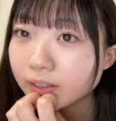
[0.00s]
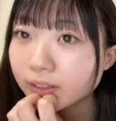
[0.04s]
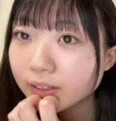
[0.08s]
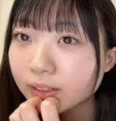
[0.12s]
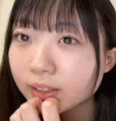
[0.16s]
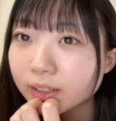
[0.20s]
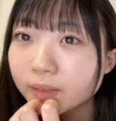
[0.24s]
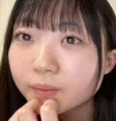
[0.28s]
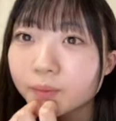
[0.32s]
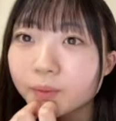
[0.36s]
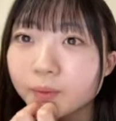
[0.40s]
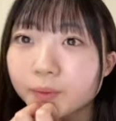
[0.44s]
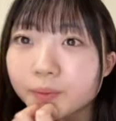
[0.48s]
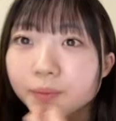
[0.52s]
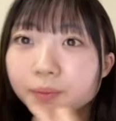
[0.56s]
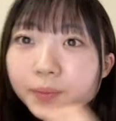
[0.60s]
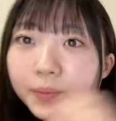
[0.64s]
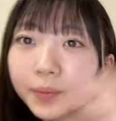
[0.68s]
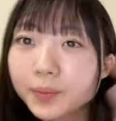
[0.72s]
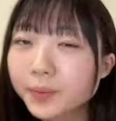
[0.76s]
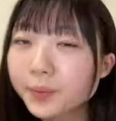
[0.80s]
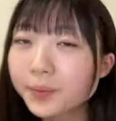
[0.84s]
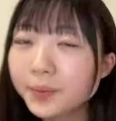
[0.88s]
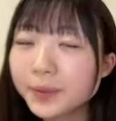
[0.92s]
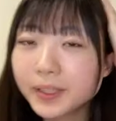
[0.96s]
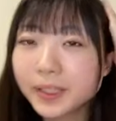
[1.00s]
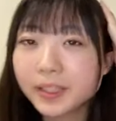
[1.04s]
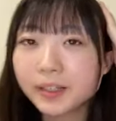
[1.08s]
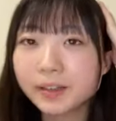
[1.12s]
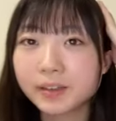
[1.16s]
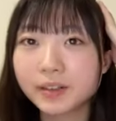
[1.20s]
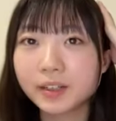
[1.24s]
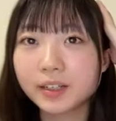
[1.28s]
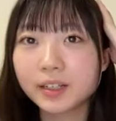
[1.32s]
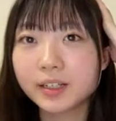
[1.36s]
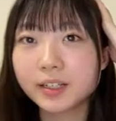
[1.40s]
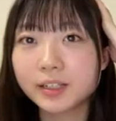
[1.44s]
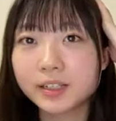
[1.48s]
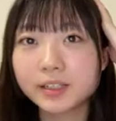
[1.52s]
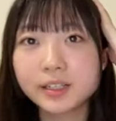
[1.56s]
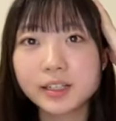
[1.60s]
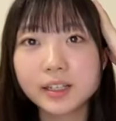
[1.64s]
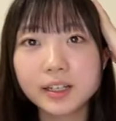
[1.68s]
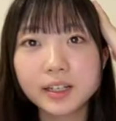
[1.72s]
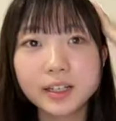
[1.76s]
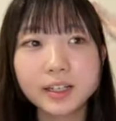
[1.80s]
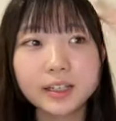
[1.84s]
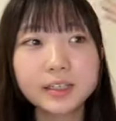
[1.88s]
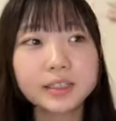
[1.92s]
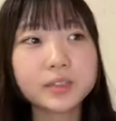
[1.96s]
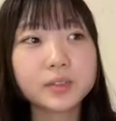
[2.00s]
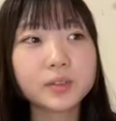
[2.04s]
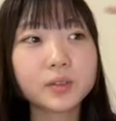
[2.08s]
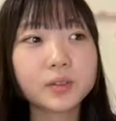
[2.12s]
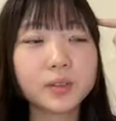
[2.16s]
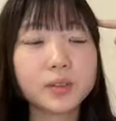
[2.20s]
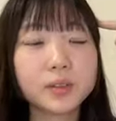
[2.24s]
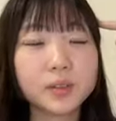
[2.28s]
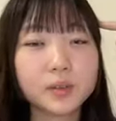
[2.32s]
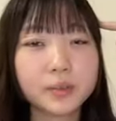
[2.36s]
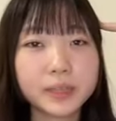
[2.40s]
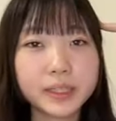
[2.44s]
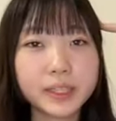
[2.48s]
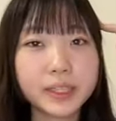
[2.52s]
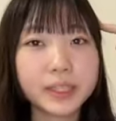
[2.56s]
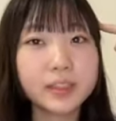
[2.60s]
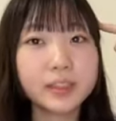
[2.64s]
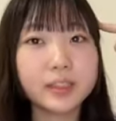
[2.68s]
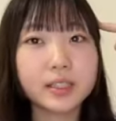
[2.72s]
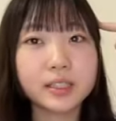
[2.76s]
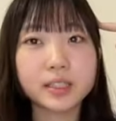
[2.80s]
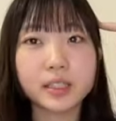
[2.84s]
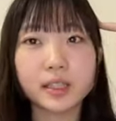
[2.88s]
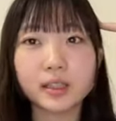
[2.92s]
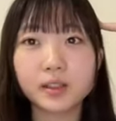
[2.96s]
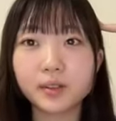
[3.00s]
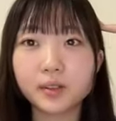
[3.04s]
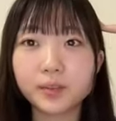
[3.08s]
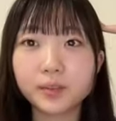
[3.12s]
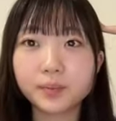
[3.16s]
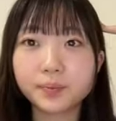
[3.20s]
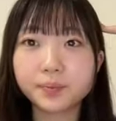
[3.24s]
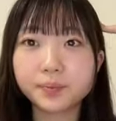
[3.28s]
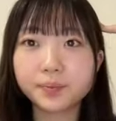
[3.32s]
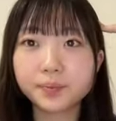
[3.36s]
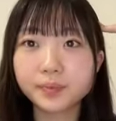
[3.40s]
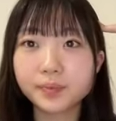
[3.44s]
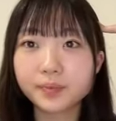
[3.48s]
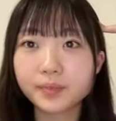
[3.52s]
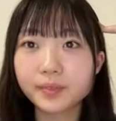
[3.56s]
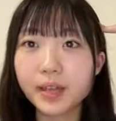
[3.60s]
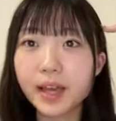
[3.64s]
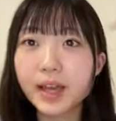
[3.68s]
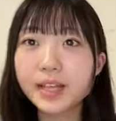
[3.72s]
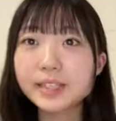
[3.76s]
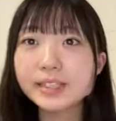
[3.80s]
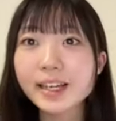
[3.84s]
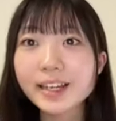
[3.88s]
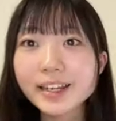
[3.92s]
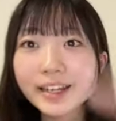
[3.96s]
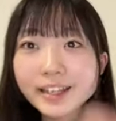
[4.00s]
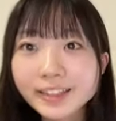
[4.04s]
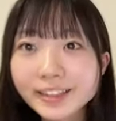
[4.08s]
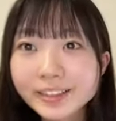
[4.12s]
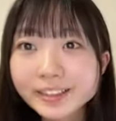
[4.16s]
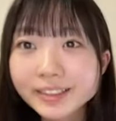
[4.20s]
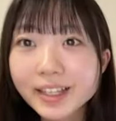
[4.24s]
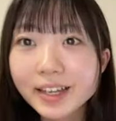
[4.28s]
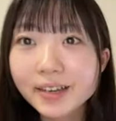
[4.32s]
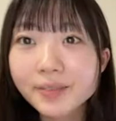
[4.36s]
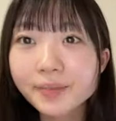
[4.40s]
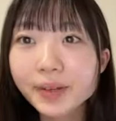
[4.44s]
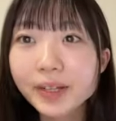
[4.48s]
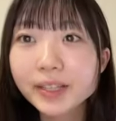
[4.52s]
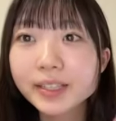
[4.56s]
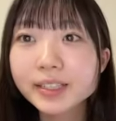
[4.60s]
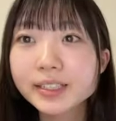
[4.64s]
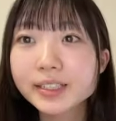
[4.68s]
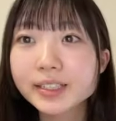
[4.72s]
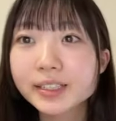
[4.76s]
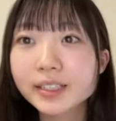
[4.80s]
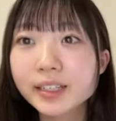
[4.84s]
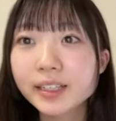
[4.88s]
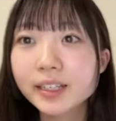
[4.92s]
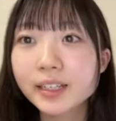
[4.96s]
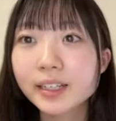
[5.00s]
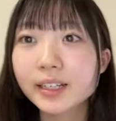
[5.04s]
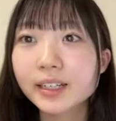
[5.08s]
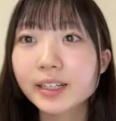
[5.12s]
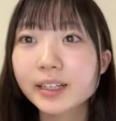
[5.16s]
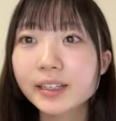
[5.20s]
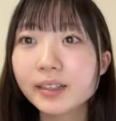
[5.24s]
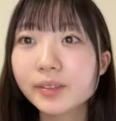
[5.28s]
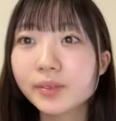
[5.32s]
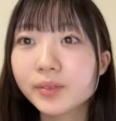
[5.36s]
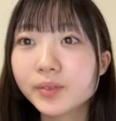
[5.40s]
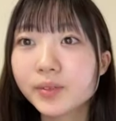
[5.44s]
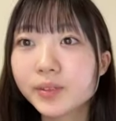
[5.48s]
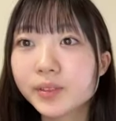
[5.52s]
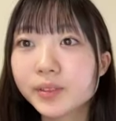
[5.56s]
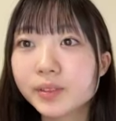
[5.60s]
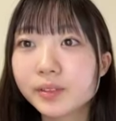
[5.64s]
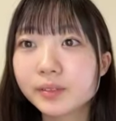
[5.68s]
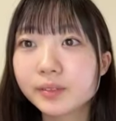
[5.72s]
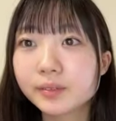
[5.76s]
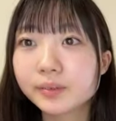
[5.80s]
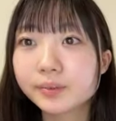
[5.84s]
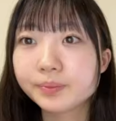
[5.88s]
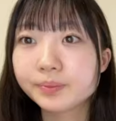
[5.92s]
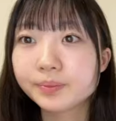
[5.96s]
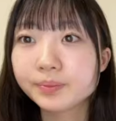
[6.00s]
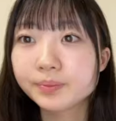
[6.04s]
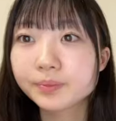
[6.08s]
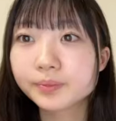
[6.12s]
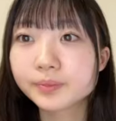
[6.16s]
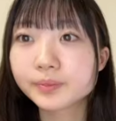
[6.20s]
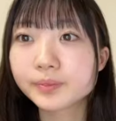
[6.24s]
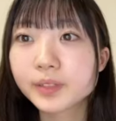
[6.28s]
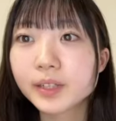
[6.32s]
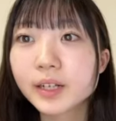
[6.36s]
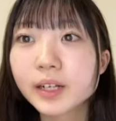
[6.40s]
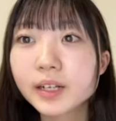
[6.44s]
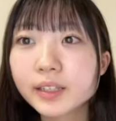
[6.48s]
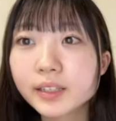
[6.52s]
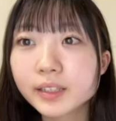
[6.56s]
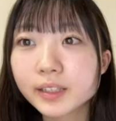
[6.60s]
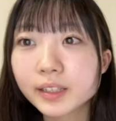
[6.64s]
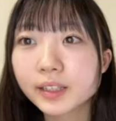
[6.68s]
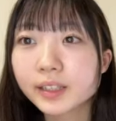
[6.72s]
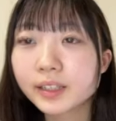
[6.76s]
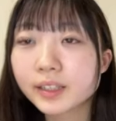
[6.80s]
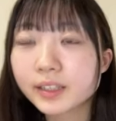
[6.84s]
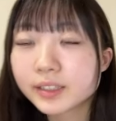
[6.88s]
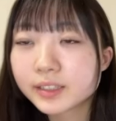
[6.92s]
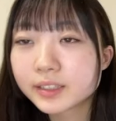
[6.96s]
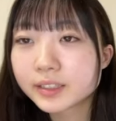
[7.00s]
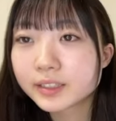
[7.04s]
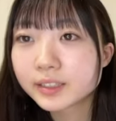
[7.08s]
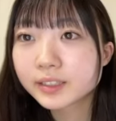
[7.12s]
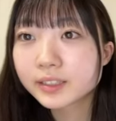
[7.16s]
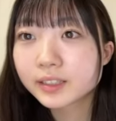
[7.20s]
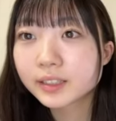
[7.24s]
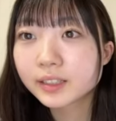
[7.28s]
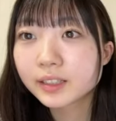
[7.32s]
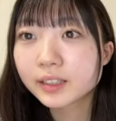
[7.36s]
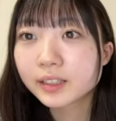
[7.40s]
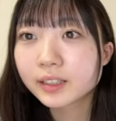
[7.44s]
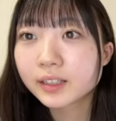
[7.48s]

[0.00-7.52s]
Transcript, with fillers: んないもうもう覚えてる限りそこで止まってるんですけどアイスありがとうございますでも分かんないです